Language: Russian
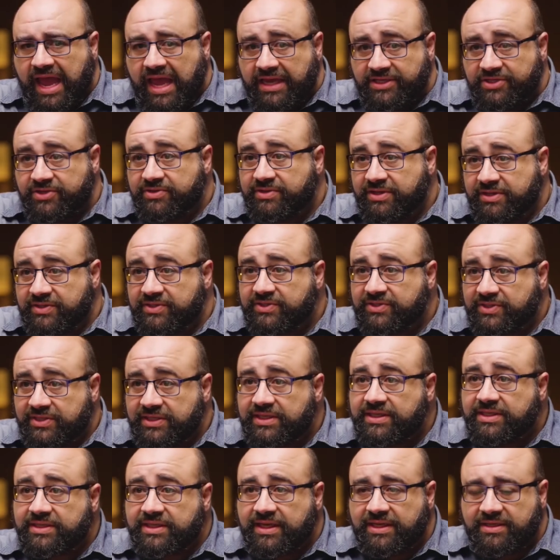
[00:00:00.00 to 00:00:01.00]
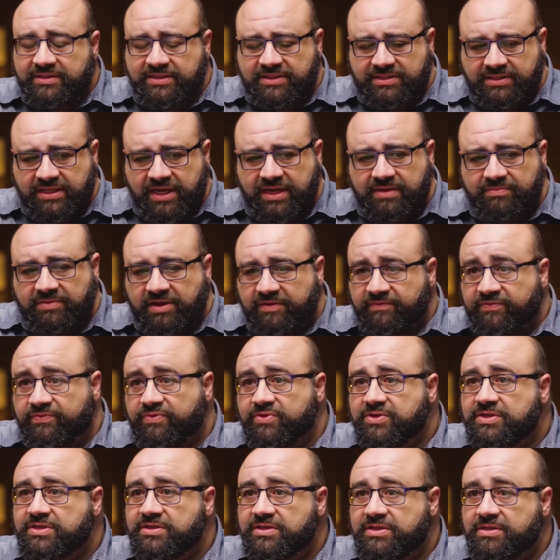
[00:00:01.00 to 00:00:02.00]
предпочтениям. И в этом также
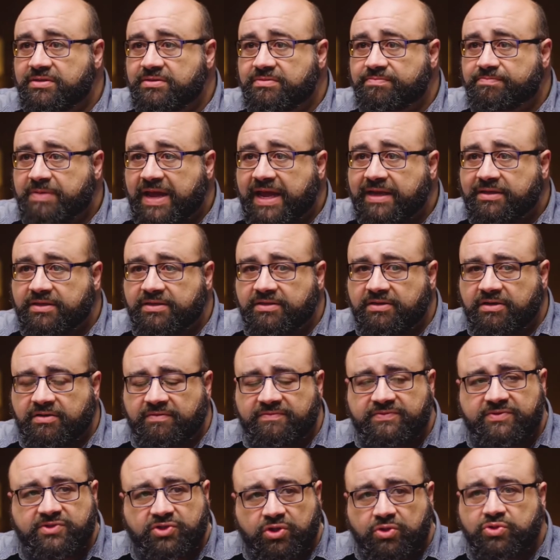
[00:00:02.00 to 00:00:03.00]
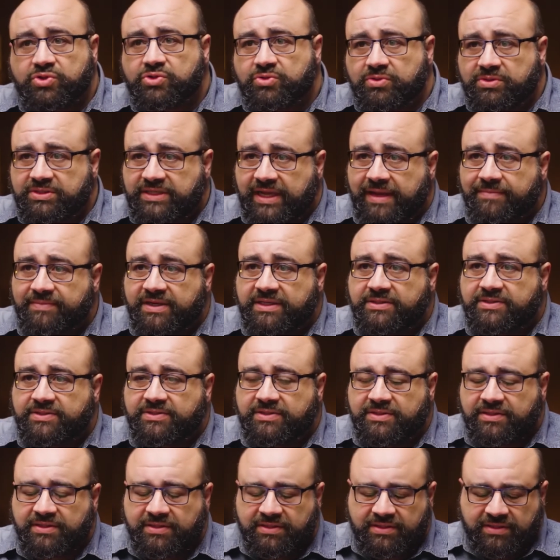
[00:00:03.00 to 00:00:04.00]
можно увидеть тот социальный ущерб,
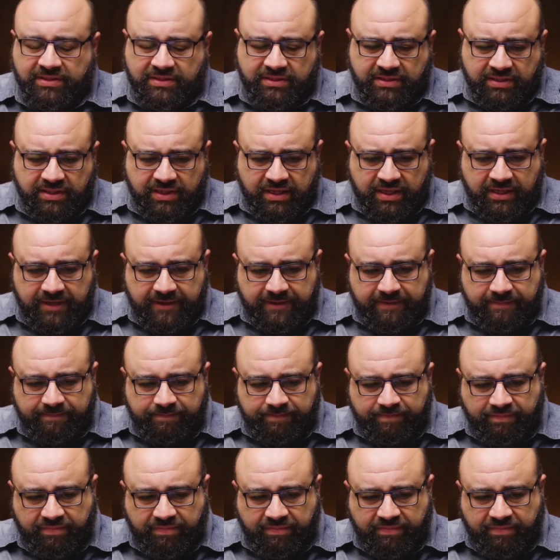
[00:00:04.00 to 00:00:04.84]
который это принесет,